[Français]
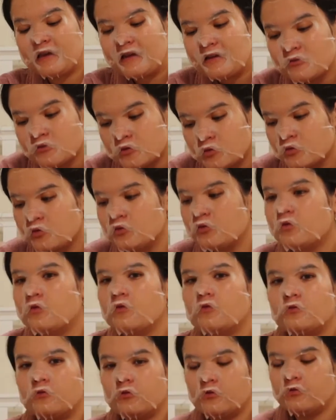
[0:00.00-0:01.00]
quels sont
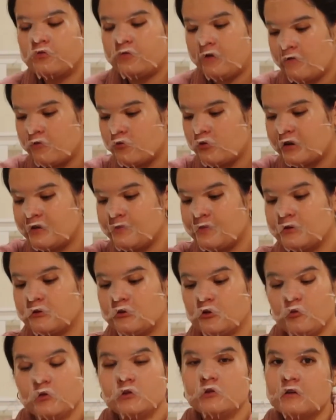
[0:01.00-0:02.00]
vos favoris parce
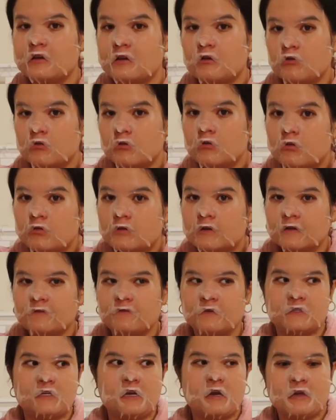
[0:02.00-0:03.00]
que moi j'en ai aucun,
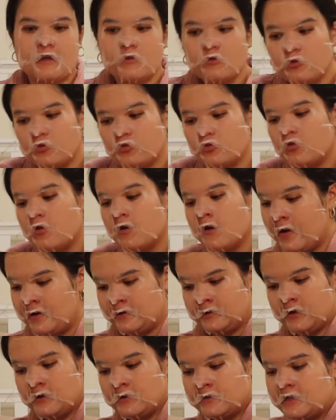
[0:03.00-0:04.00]
enfin j'ai rien du tout.
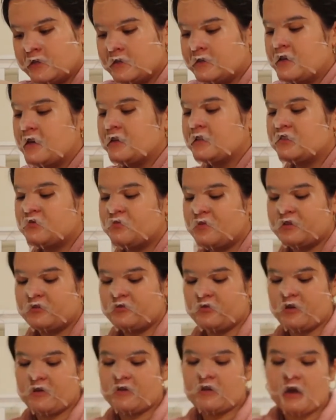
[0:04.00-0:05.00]
Ma seule skincare c'est de
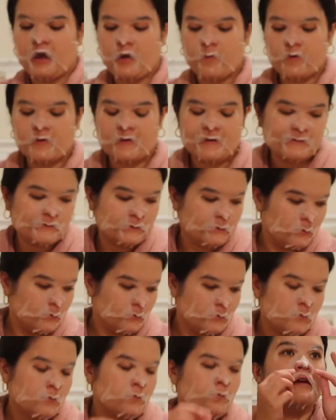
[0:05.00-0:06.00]
mettre de la crème
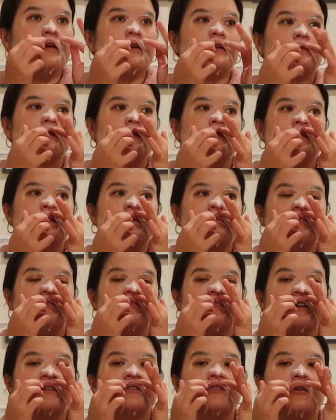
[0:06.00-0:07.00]
hydratante et je pense j'ai mis
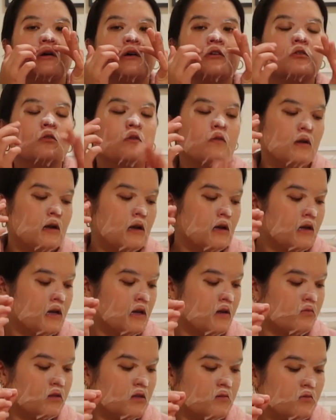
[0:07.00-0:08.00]
20 ans à trouver la
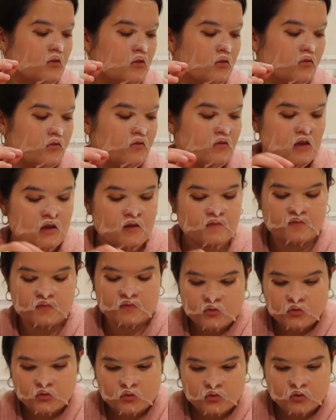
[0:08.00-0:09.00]
crème qui me convenait.
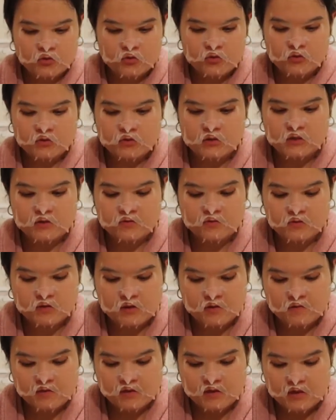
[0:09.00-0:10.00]
Donc euh, si
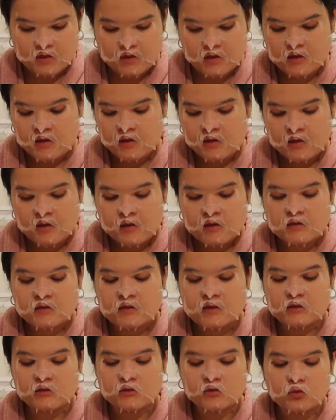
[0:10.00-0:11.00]
vous avez des
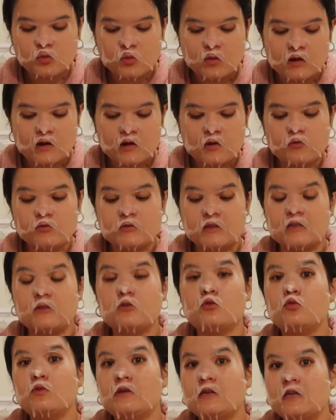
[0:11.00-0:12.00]
des soins ou
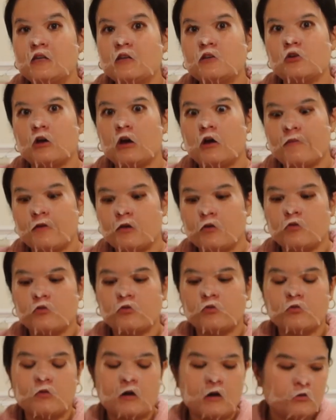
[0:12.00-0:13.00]
des huiles genre à mettre le
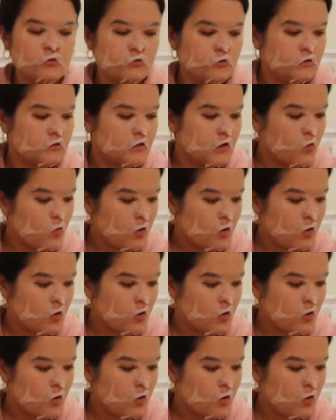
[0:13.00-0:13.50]
soir ou je ne sais